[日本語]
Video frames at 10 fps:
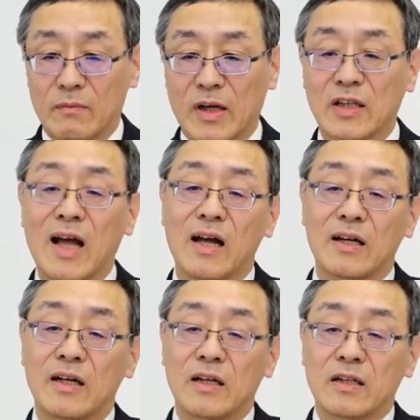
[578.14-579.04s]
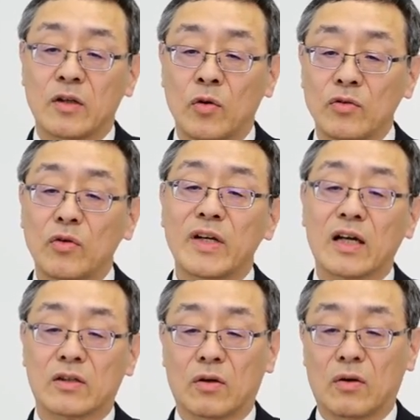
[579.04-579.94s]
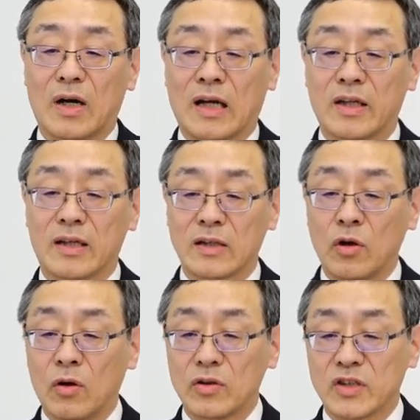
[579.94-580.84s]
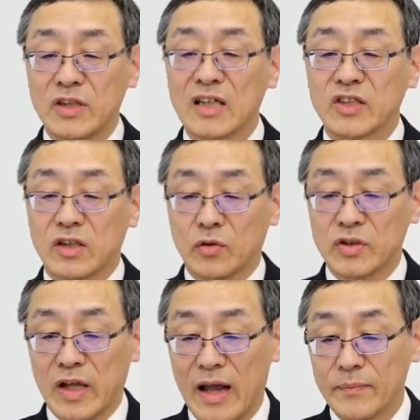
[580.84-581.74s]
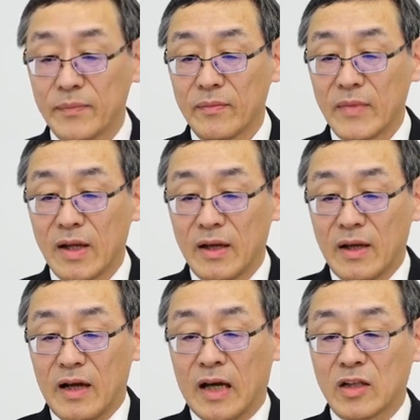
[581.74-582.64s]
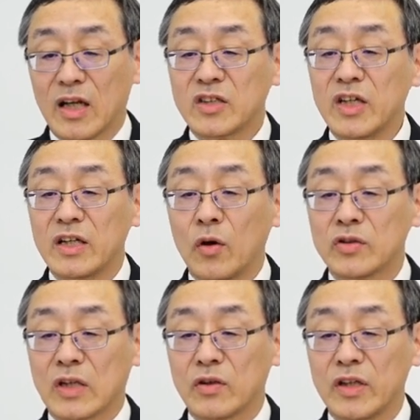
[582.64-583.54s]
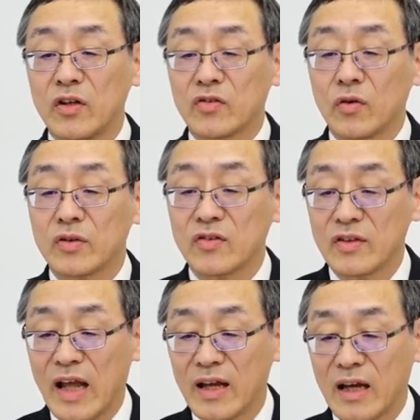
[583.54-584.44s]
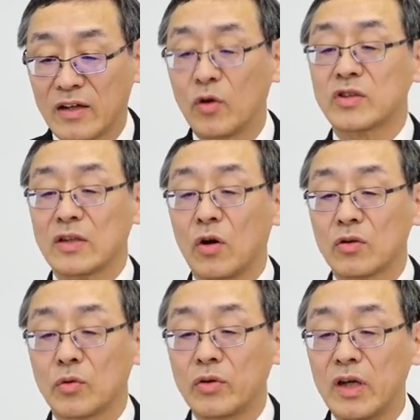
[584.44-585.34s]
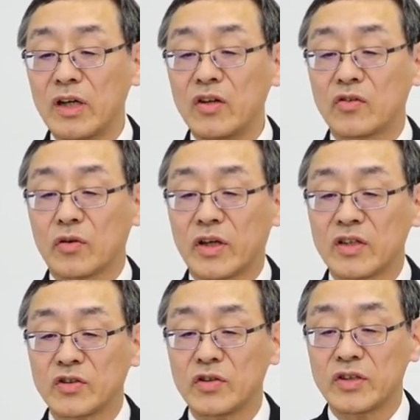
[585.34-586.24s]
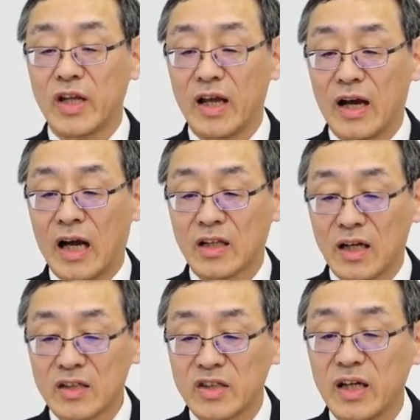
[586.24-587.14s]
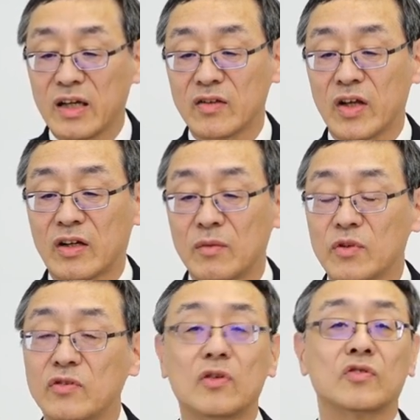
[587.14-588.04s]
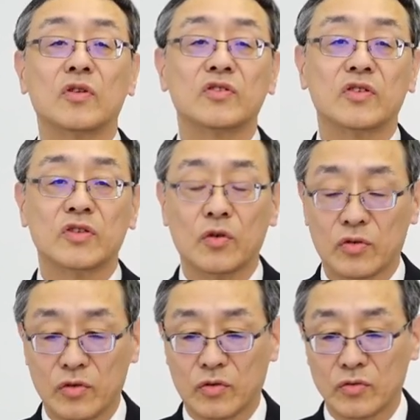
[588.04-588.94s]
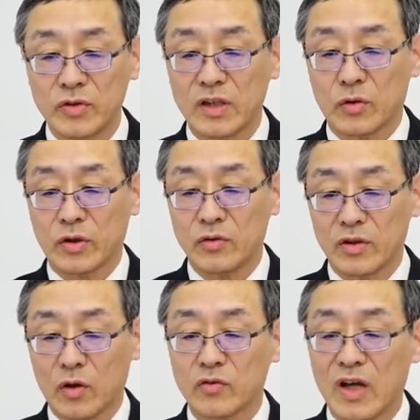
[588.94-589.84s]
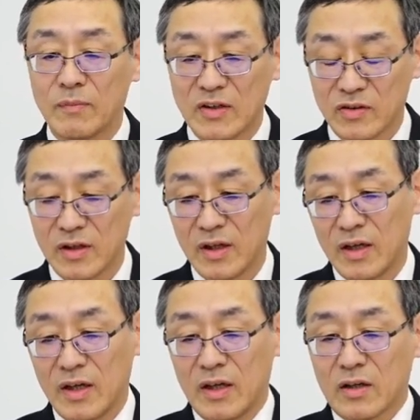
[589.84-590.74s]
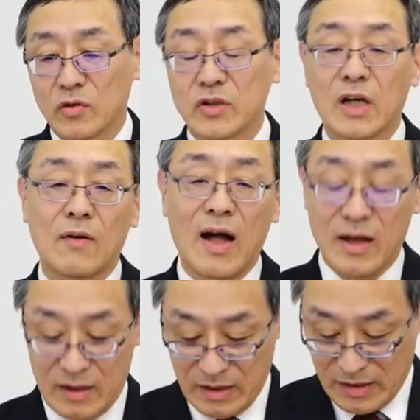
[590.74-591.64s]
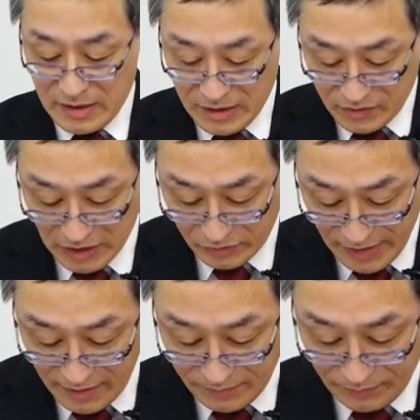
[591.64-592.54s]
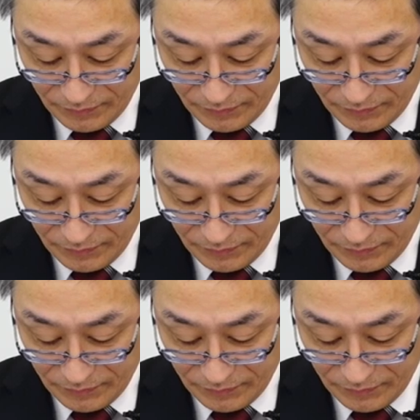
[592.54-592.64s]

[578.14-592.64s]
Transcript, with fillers: また日本農薬とアデカドシナジーとして新しい両者の技術をですね両者の得意技術を結集して新しい成果物を創出しようということに取り組んでございます。こちらは、えー、昨年、